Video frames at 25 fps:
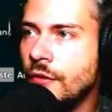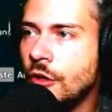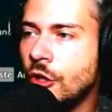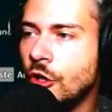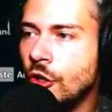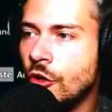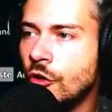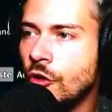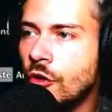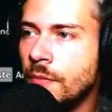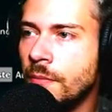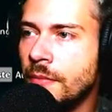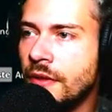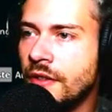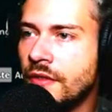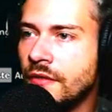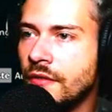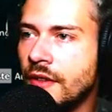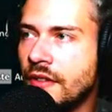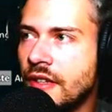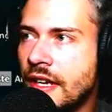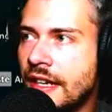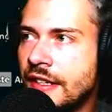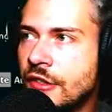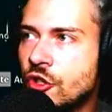Wir können noch ein bisschen
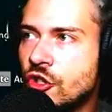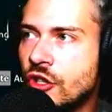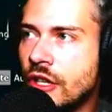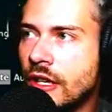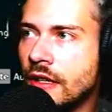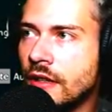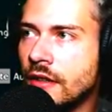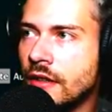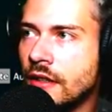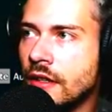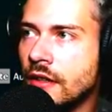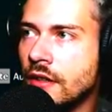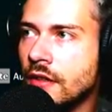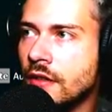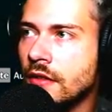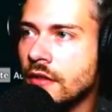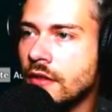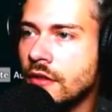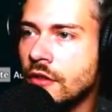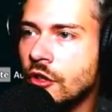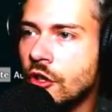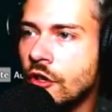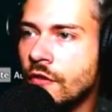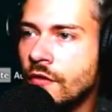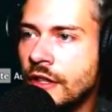was einstecken. Dann
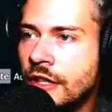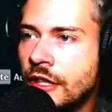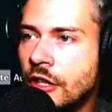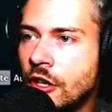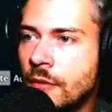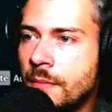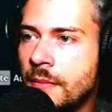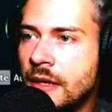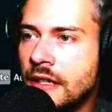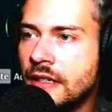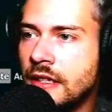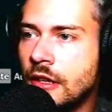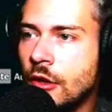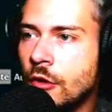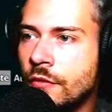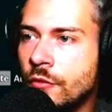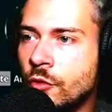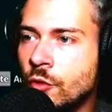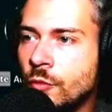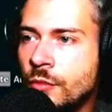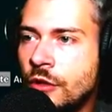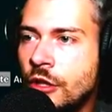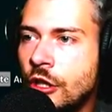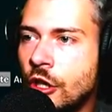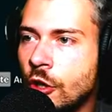können wir hier nochmal drauf
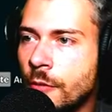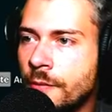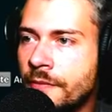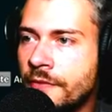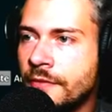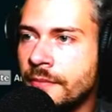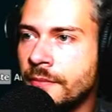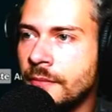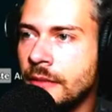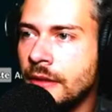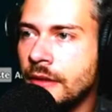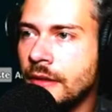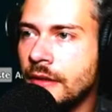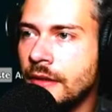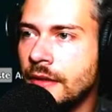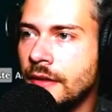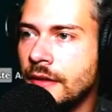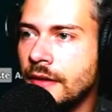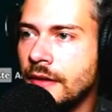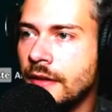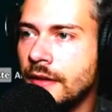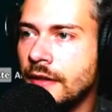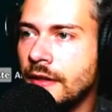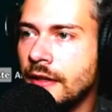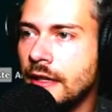rumklopfen.
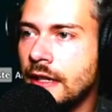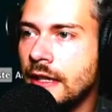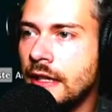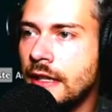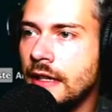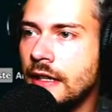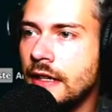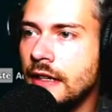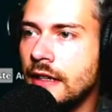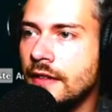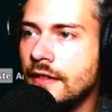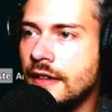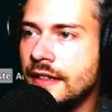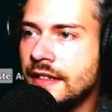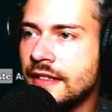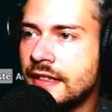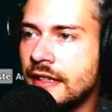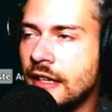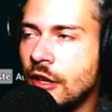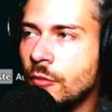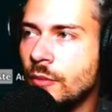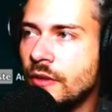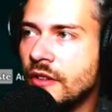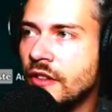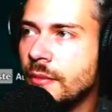Ich
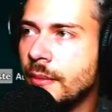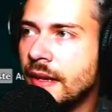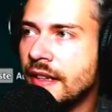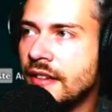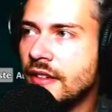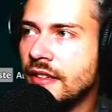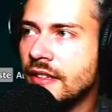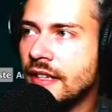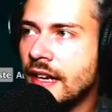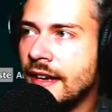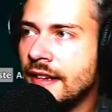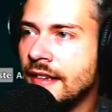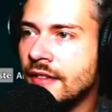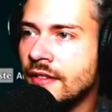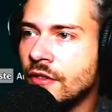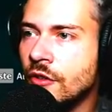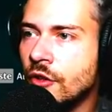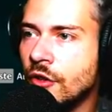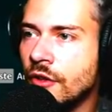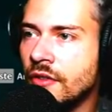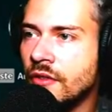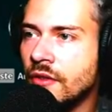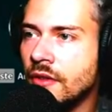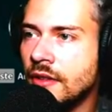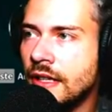glaube, 20 Eisen
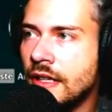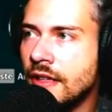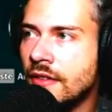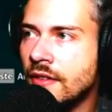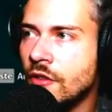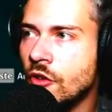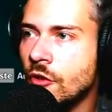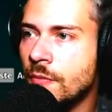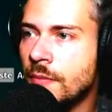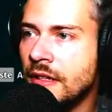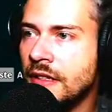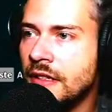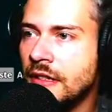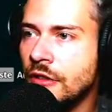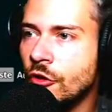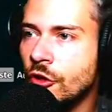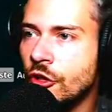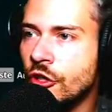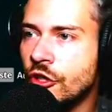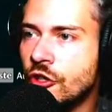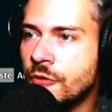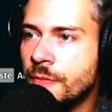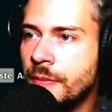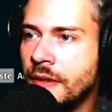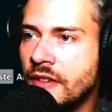kostet jetzt nochmal die
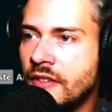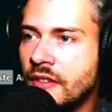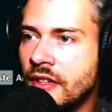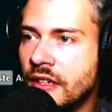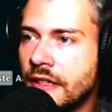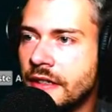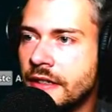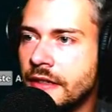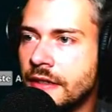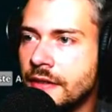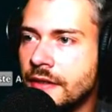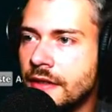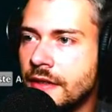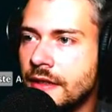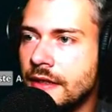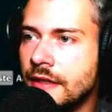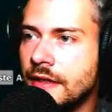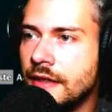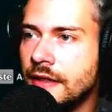neue Spitzhacke.